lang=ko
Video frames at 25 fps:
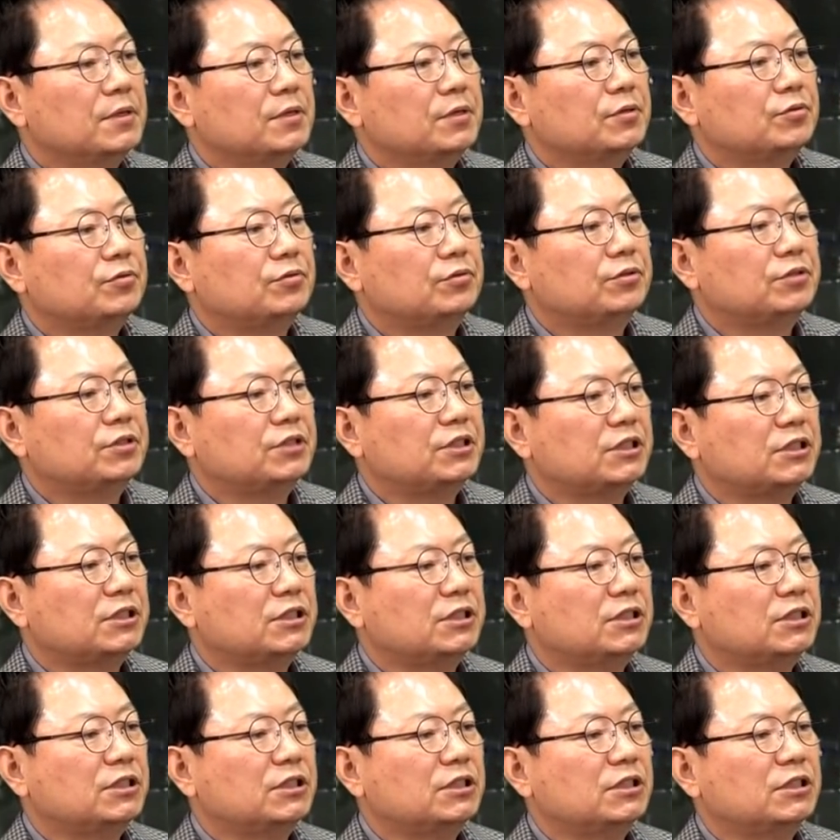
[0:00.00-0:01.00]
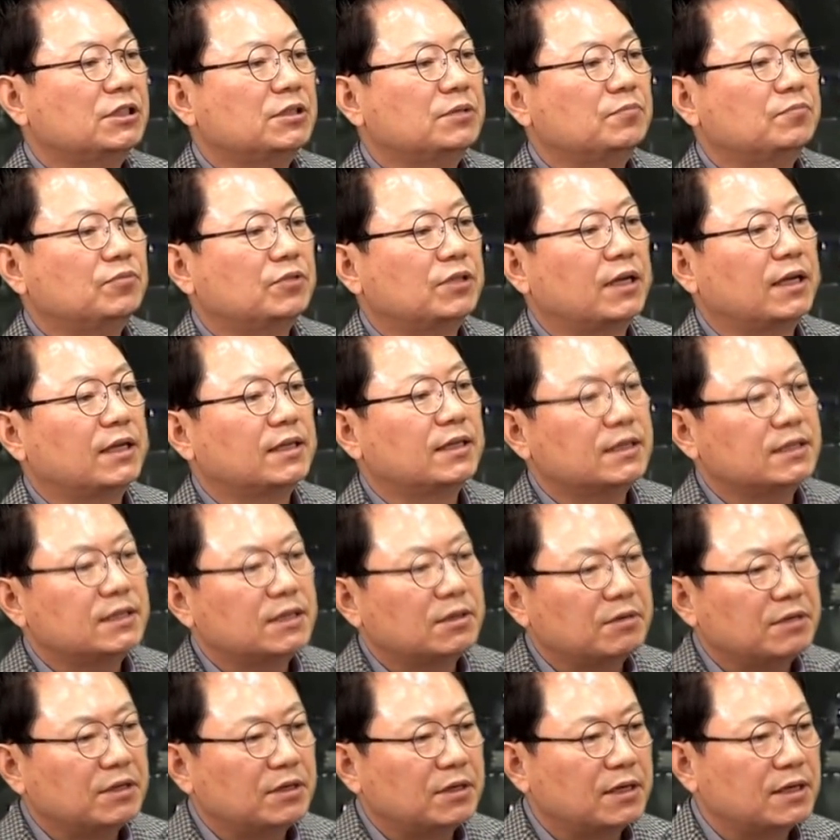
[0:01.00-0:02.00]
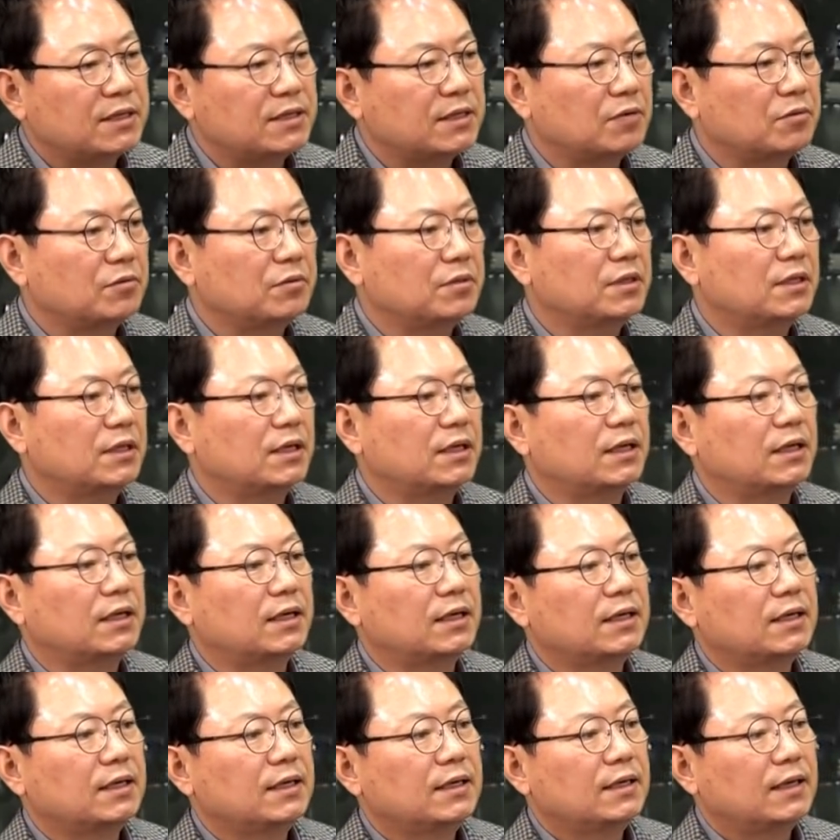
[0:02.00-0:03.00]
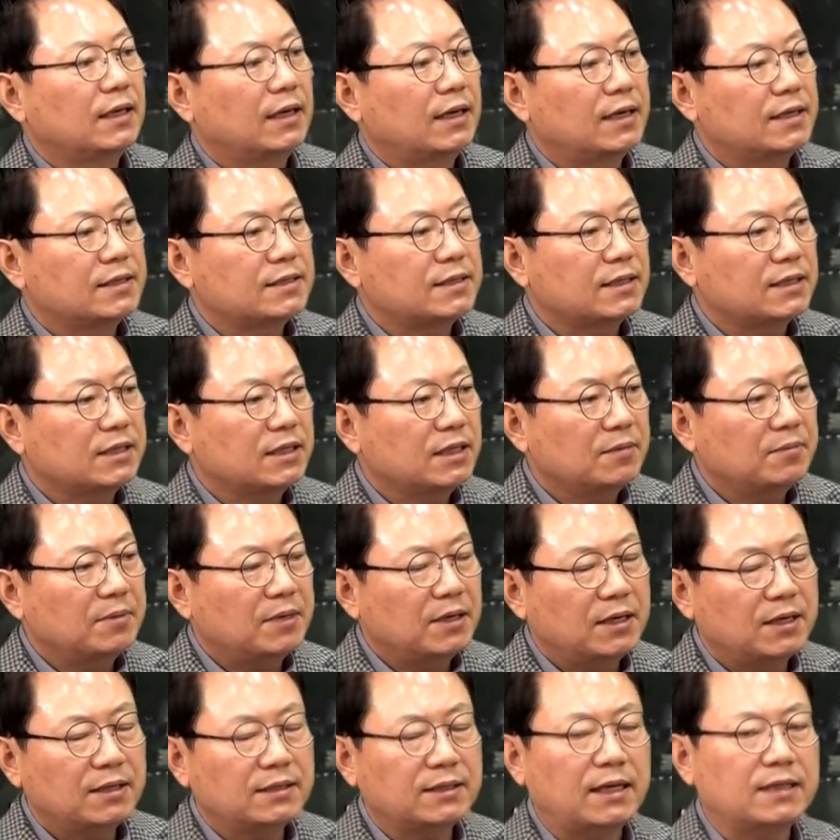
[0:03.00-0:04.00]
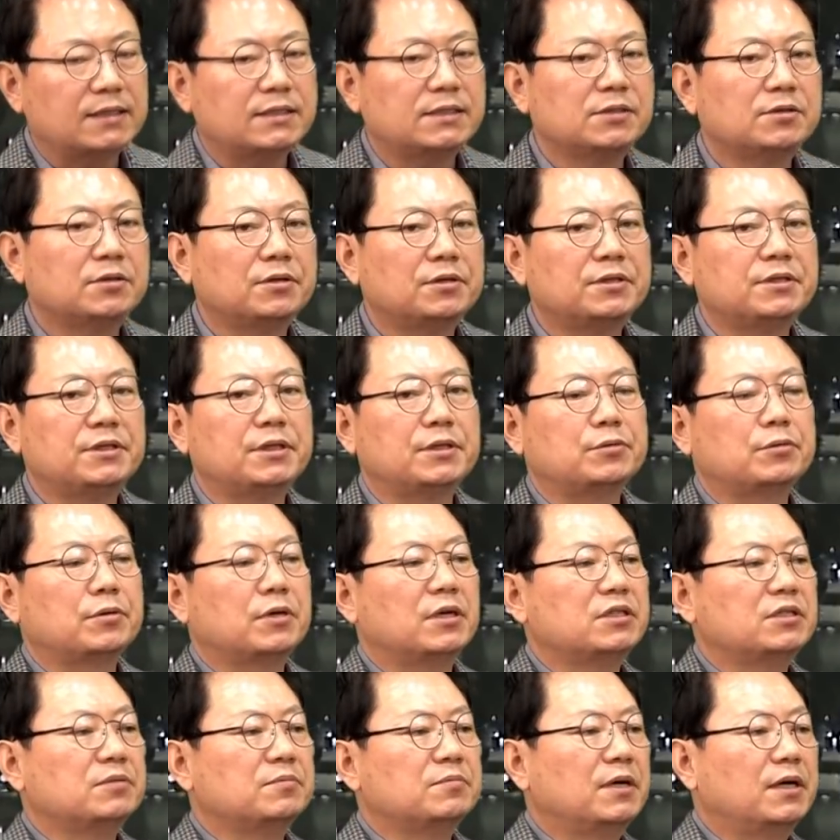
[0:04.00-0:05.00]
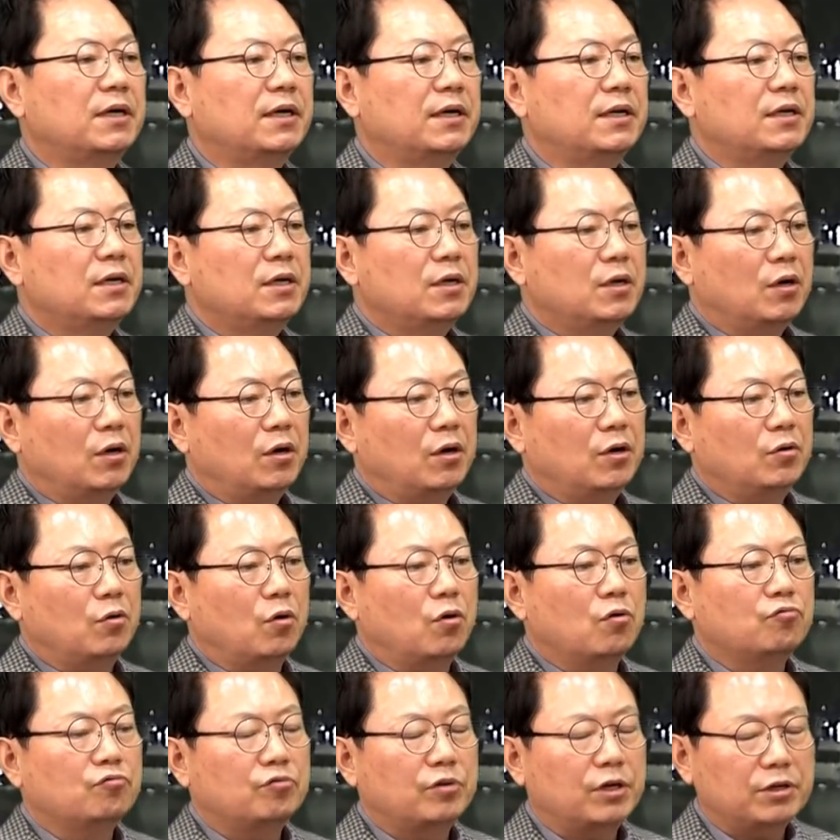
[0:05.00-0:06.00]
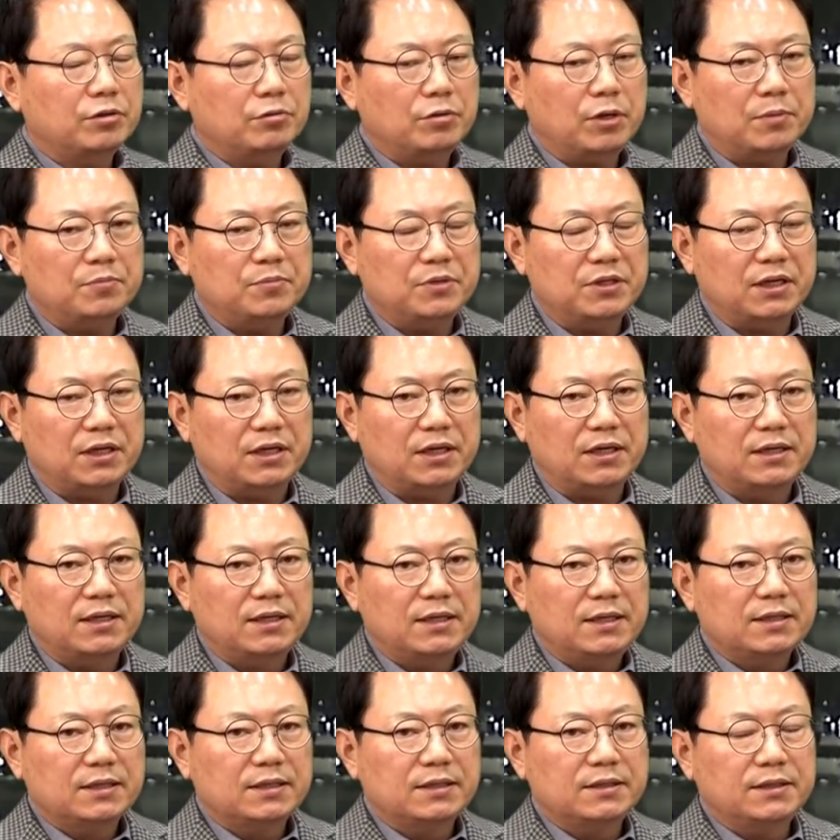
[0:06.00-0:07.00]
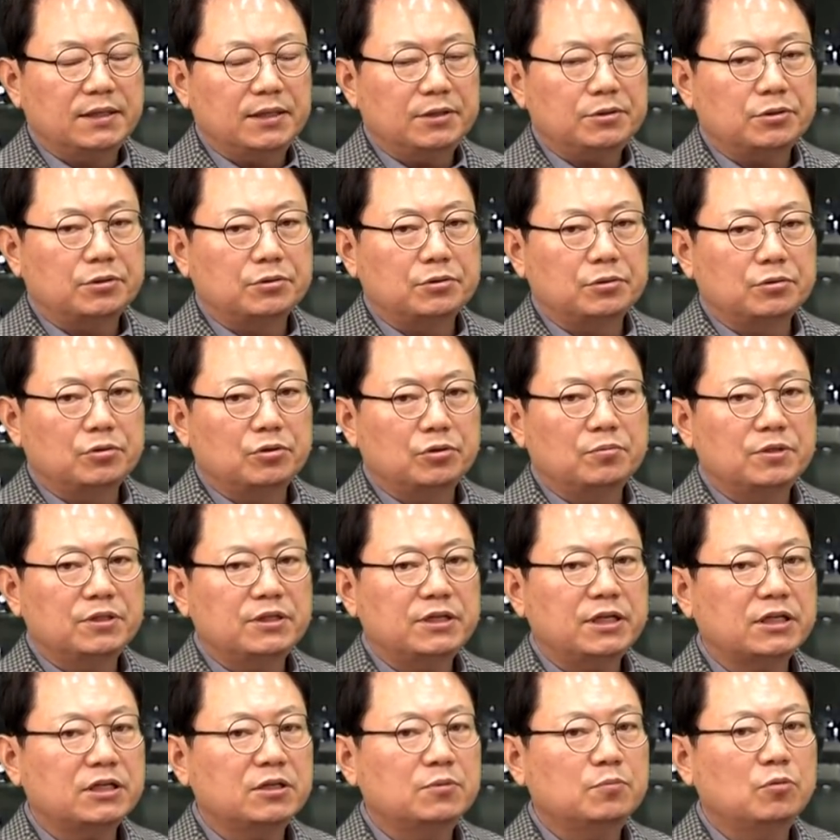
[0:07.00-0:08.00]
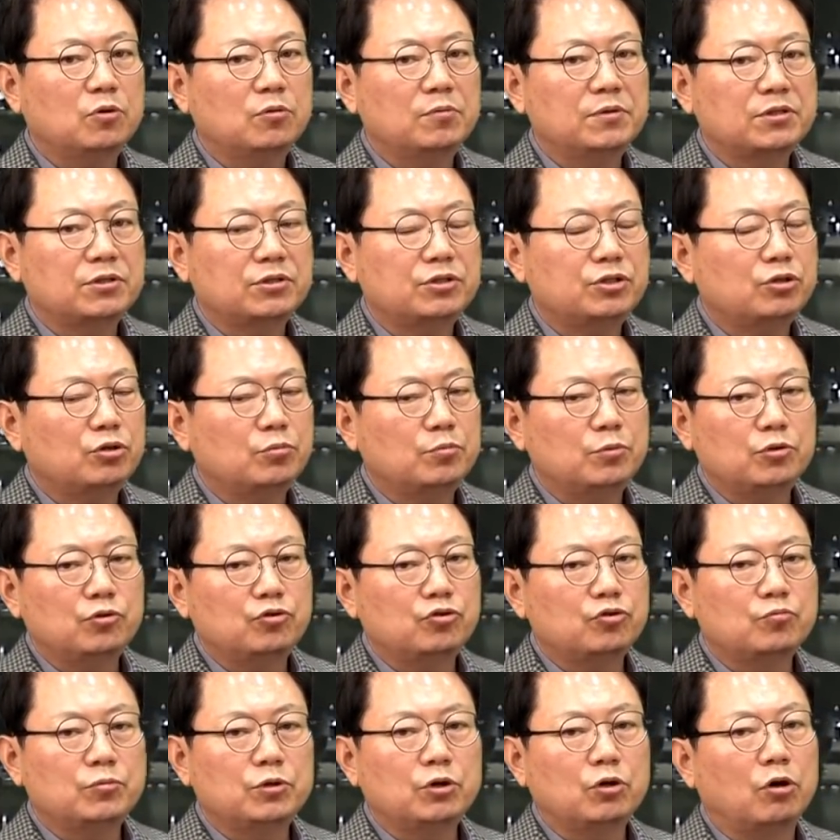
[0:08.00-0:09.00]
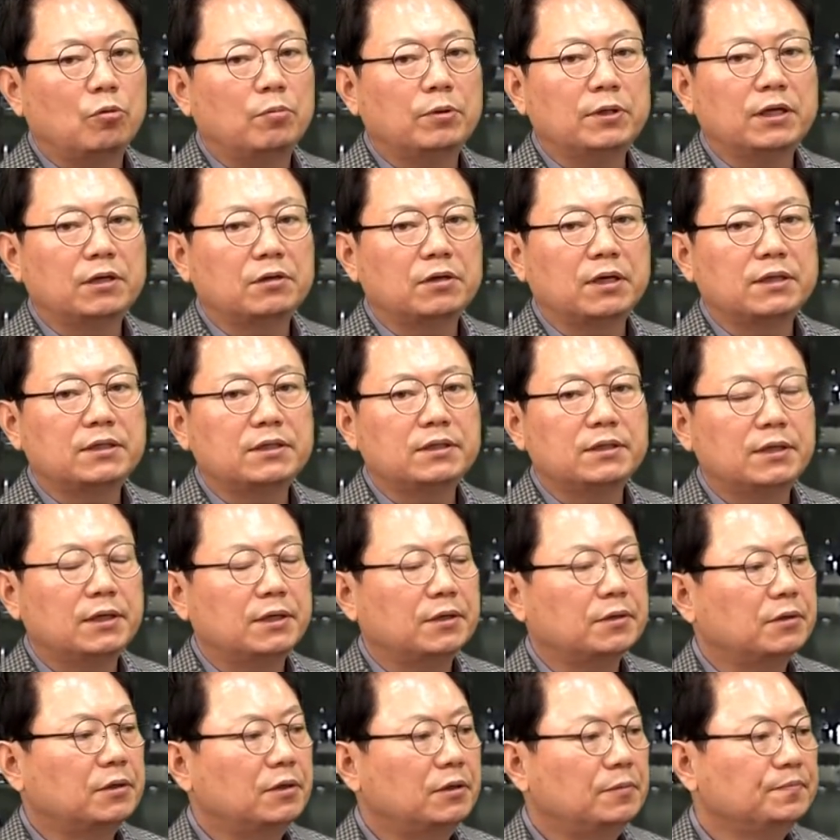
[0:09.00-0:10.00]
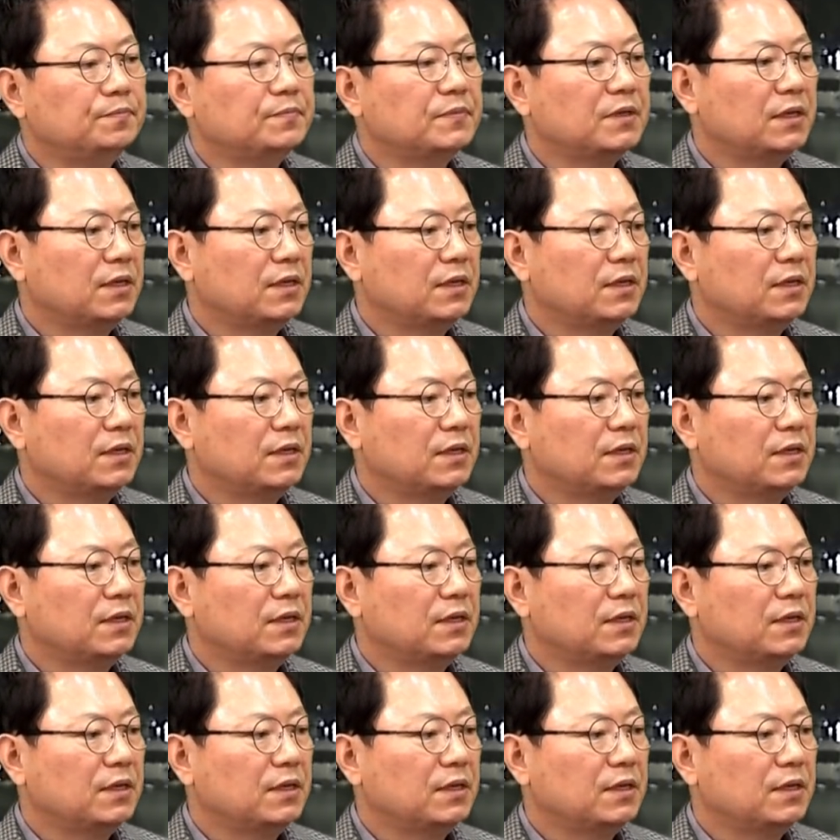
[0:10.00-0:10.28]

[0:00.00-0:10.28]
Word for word: 술 드신 무단횡단자와 일어난 사고인데 아 상대방 다친 거는 죄송하지만 아, 억울하기도 합니다. 근데 저 정도면 책임보험에서 치료비는 충분히 커버될 것 같은데요.